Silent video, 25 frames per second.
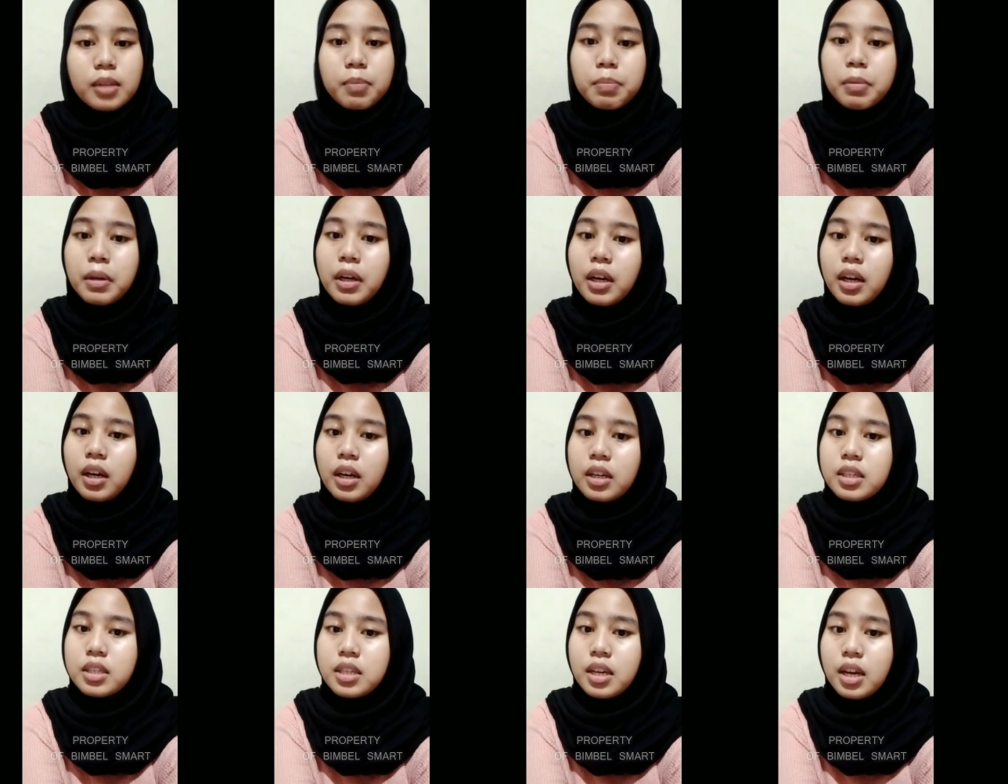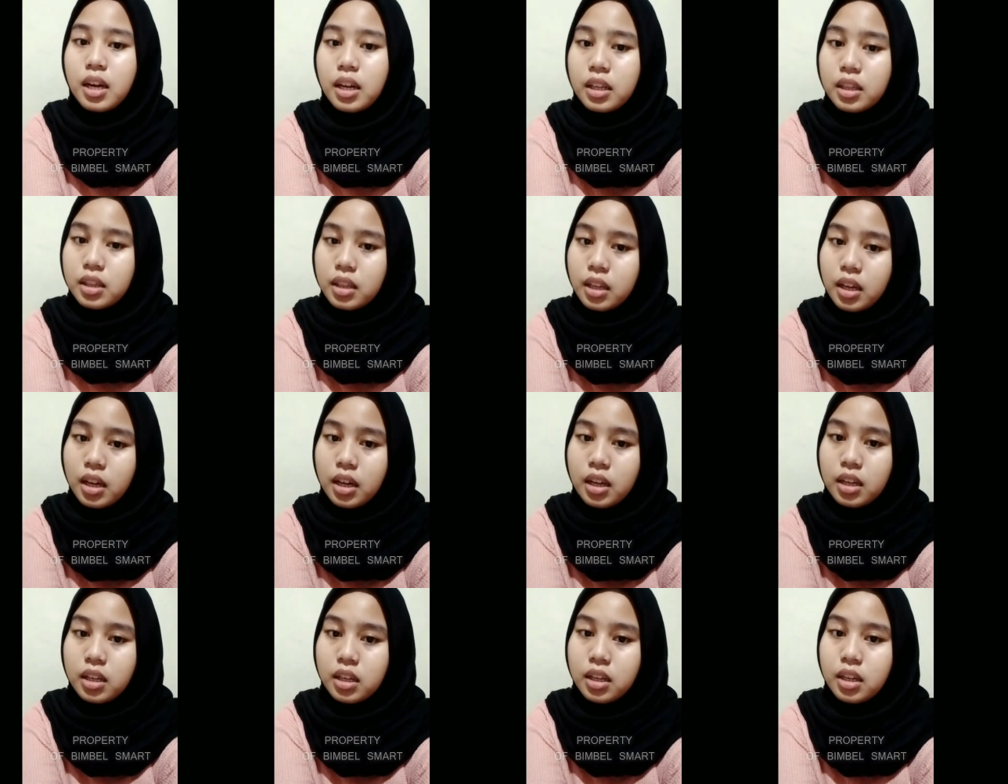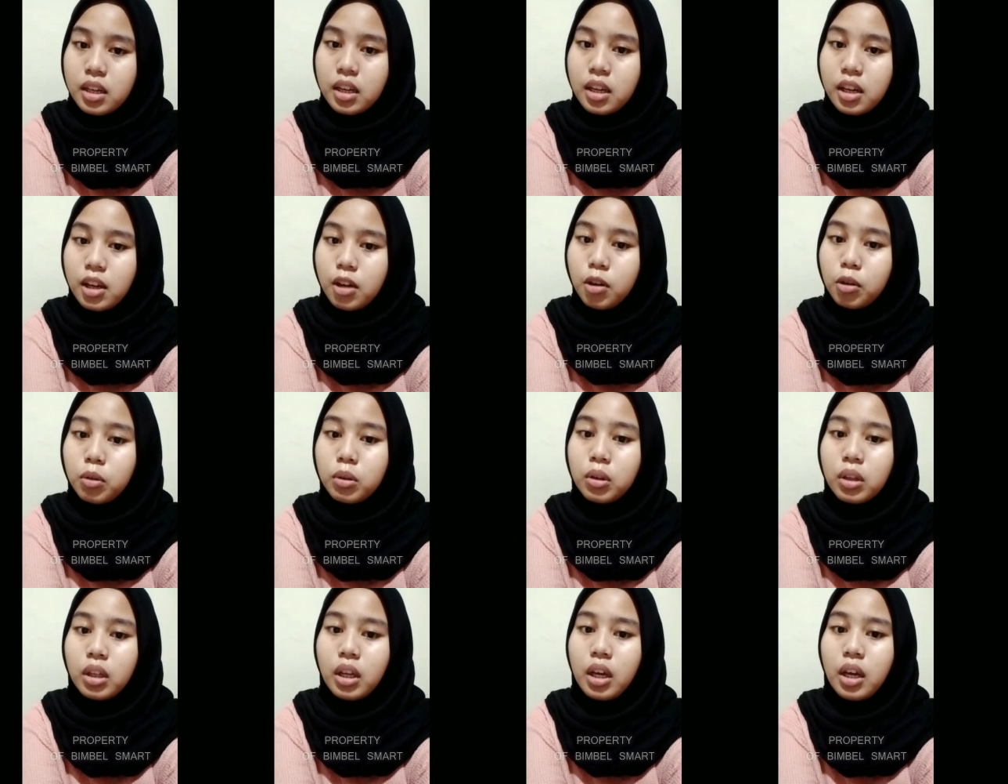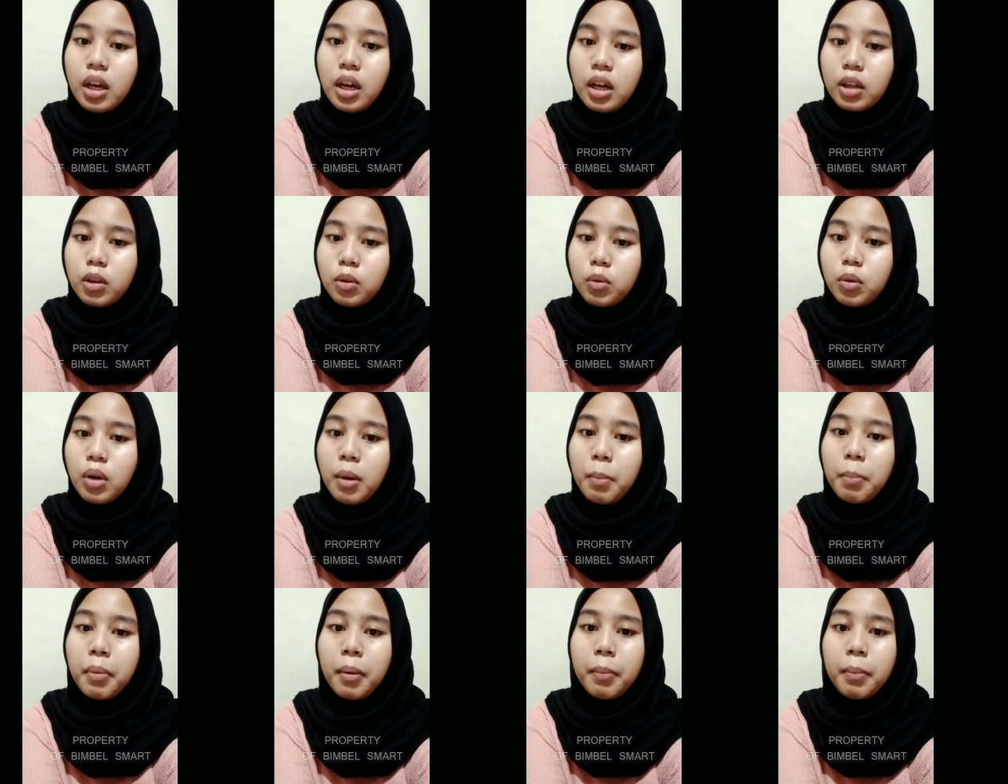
jaga kesehatan, ikuti aturan